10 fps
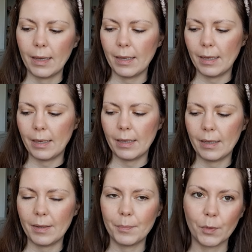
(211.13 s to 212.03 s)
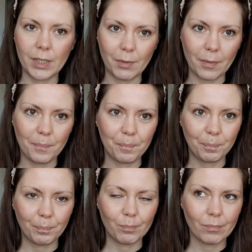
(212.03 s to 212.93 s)
E, bo chciałam...
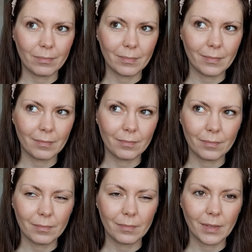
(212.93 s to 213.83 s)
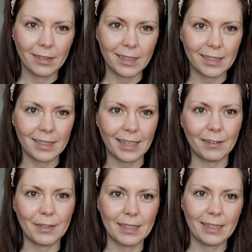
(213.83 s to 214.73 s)
Mm, teraz jest taka
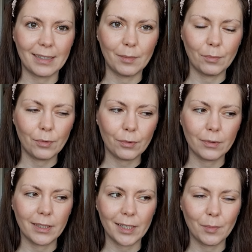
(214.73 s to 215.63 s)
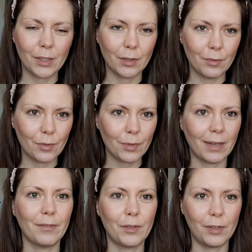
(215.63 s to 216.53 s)
faza na ten burgund i też mi się on
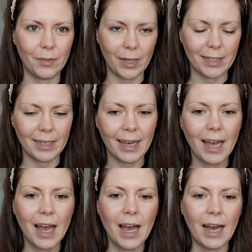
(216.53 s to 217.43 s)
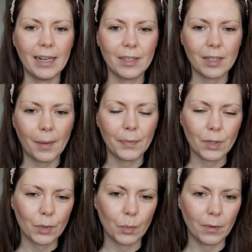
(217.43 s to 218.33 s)
rzuca w oczy wszędzie, ale nie chciałam
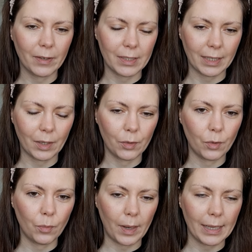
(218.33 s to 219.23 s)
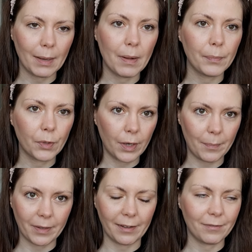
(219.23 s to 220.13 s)
nic kupować takiego do ubrania. Mam
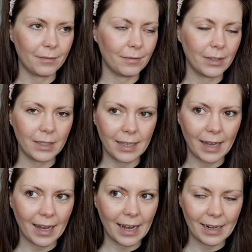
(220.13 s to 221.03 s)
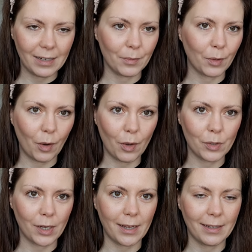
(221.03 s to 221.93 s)
torebkę w idealnym
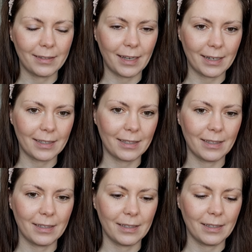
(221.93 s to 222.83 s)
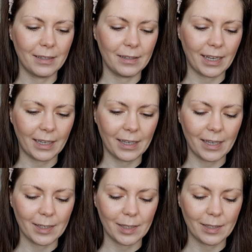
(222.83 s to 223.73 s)
kolorze teraz, e, jaki
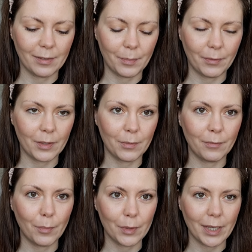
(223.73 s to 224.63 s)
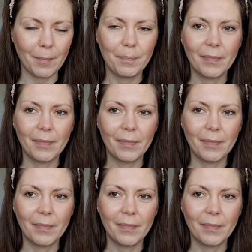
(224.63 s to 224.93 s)
jest e, powiedzmy w modzie